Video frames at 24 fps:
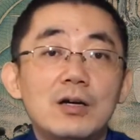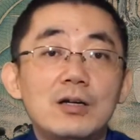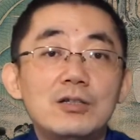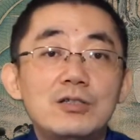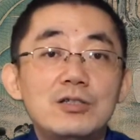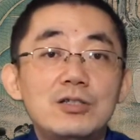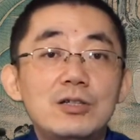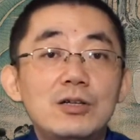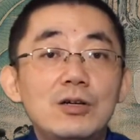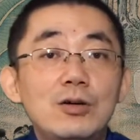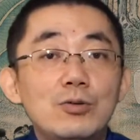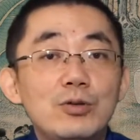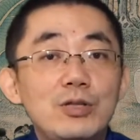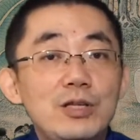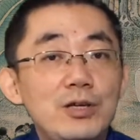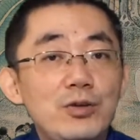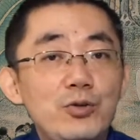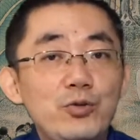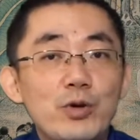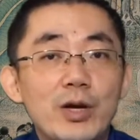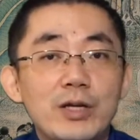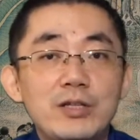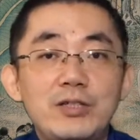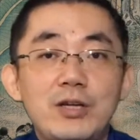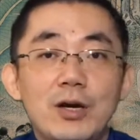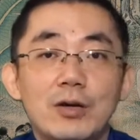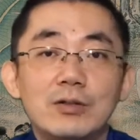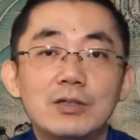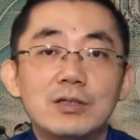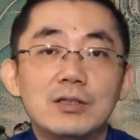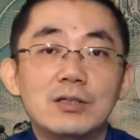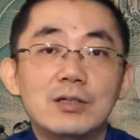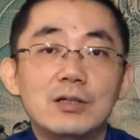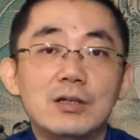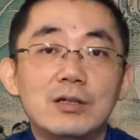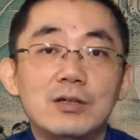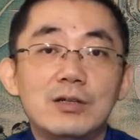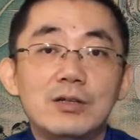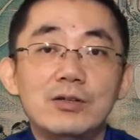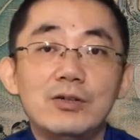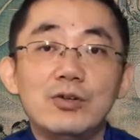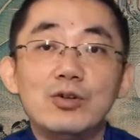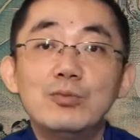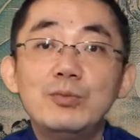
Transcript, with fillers: 之后，因缘巧合，刘